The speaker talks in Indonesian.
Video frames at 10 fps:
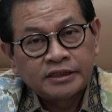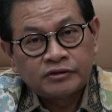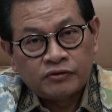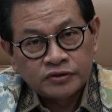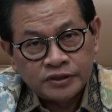
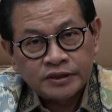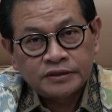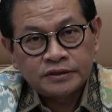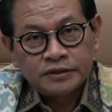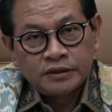ketua
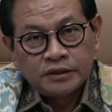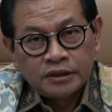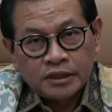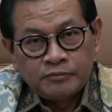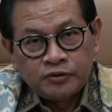OSIS,
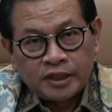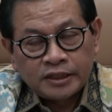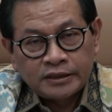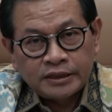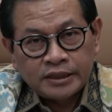kemudian
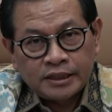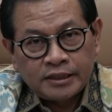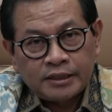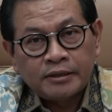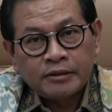
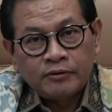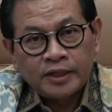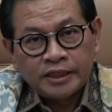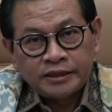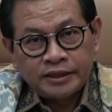ketika
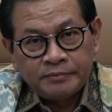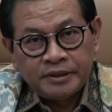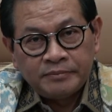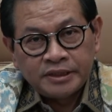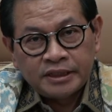kuliah di
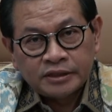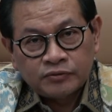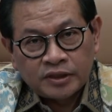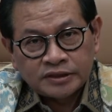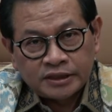ITB menjadi
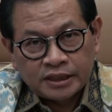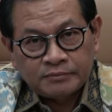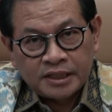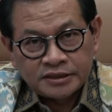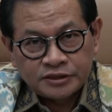ketua Senat
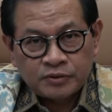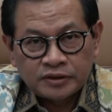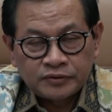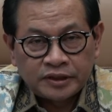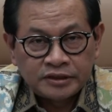Mahasiswa
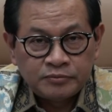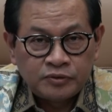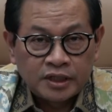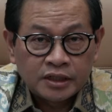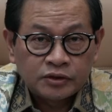atau yang
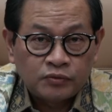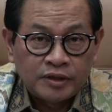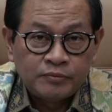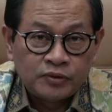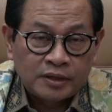disebut dengan ketua
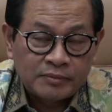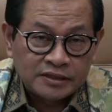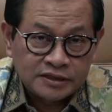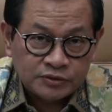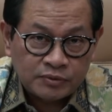himpunan
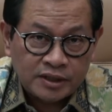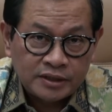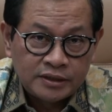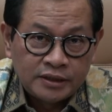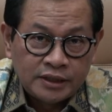mahasiswa
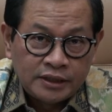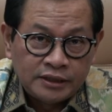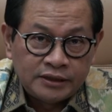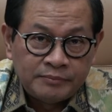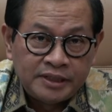
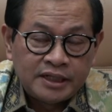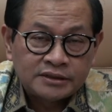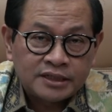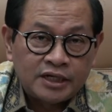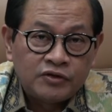di ITB dan
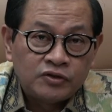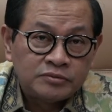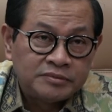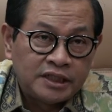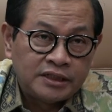
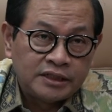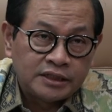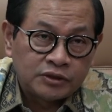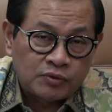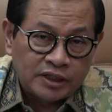sekaligus menjadi
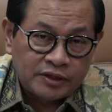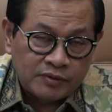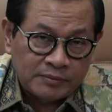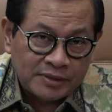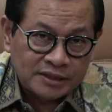ketua
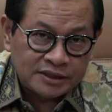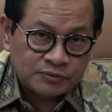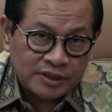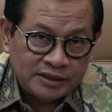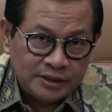Dewan
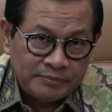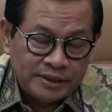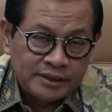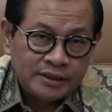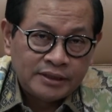Mahasiswa
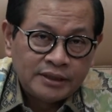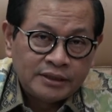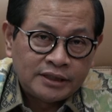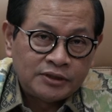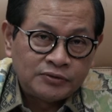ITB.
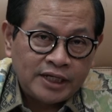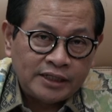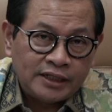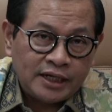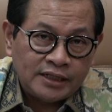Tentunya
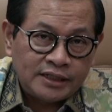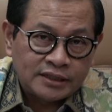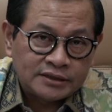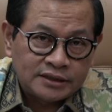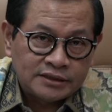inilah
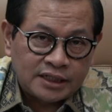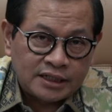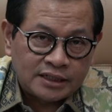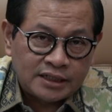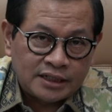yang
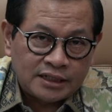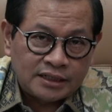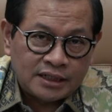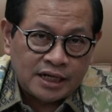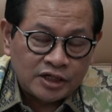
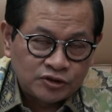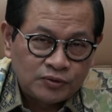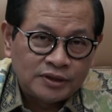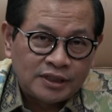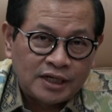secara
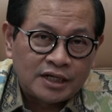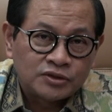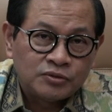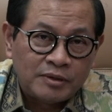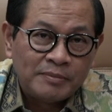langsung tidak
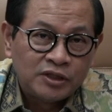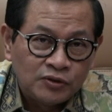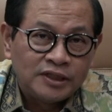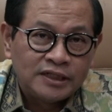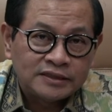langsung
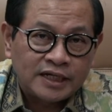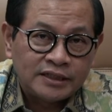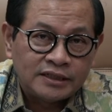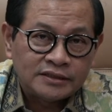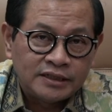membentuk diri
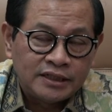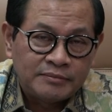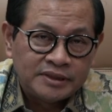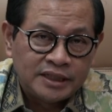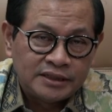saya
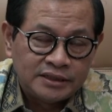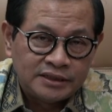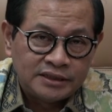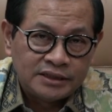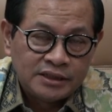sehingga
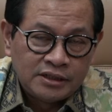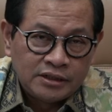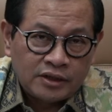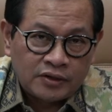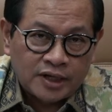menjadi
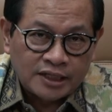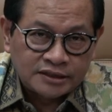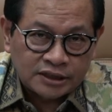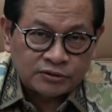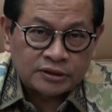
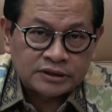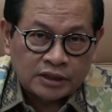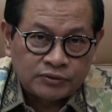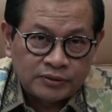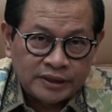
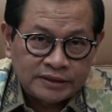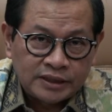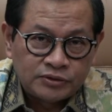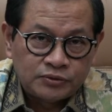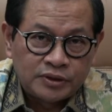organisatoris
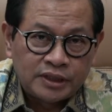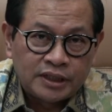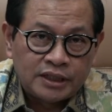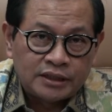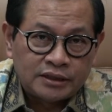dan
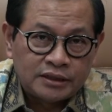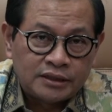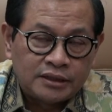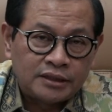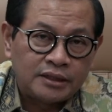juga
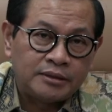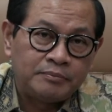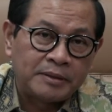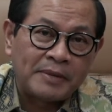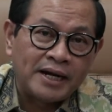
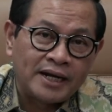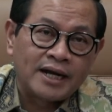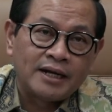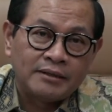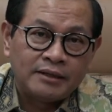
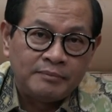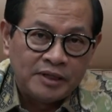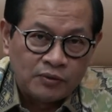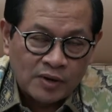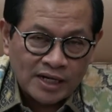uh,
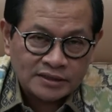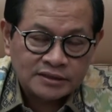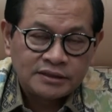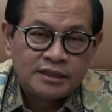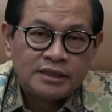lebih
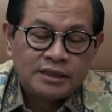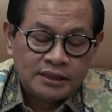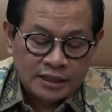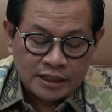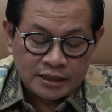luas
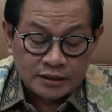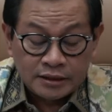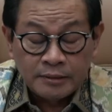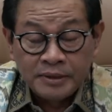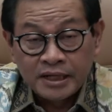
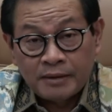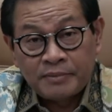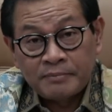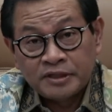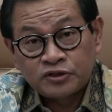dan lebih
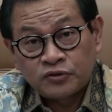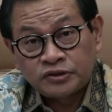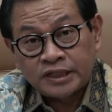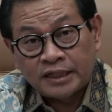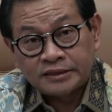gampang
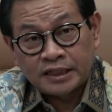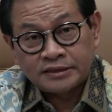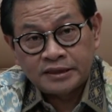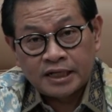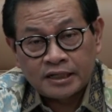
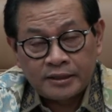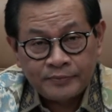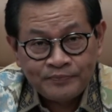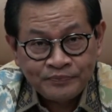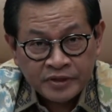bersosialisasi
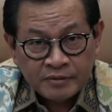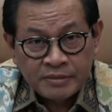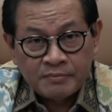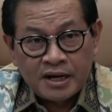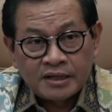karena
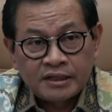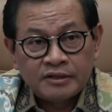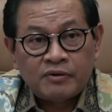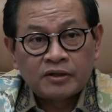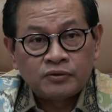memang
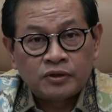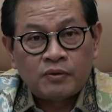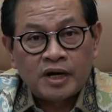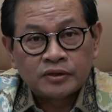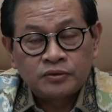dari waktu ke
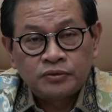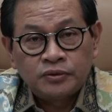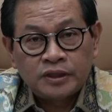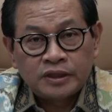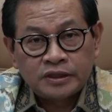waktu
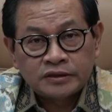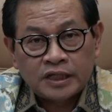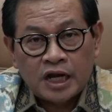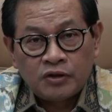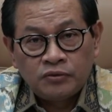uh,
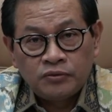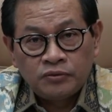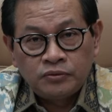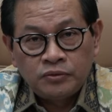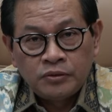
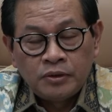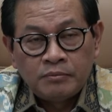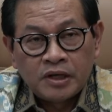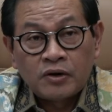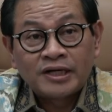selalu
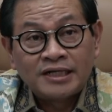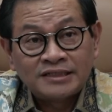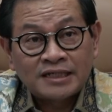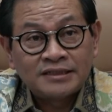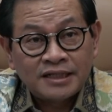
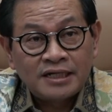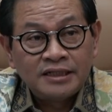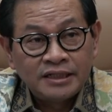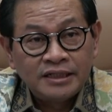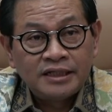mengorganisasikan
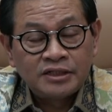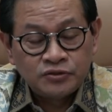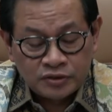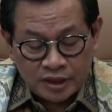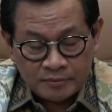diri dan
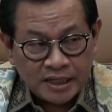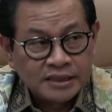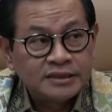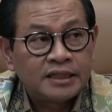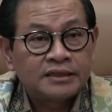juga
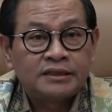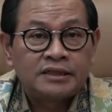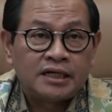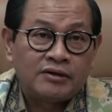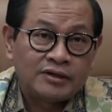belajar
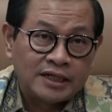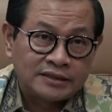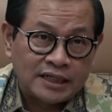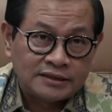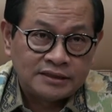tentang
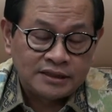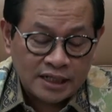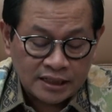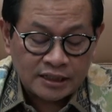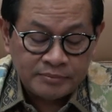organisasi.
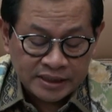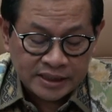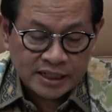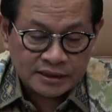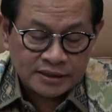Sehingga dengan
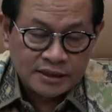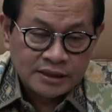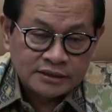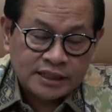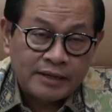demikian
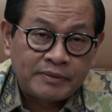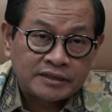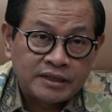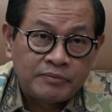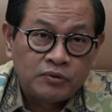saya
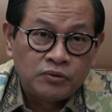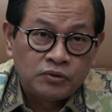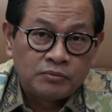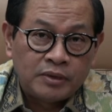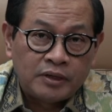merasa
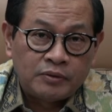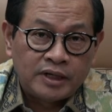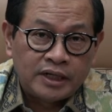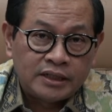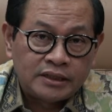beruntung
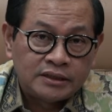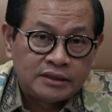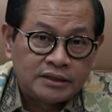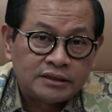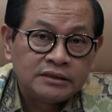bahwa
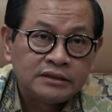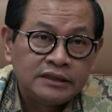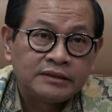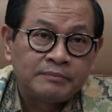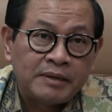uh, eh,
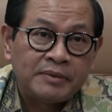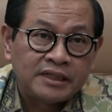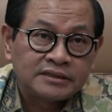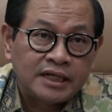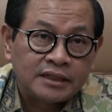ditempa
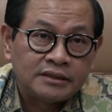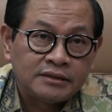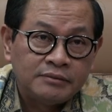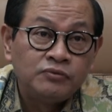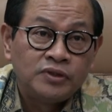pada saat
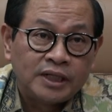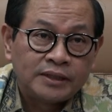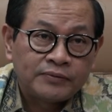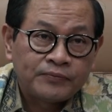muda.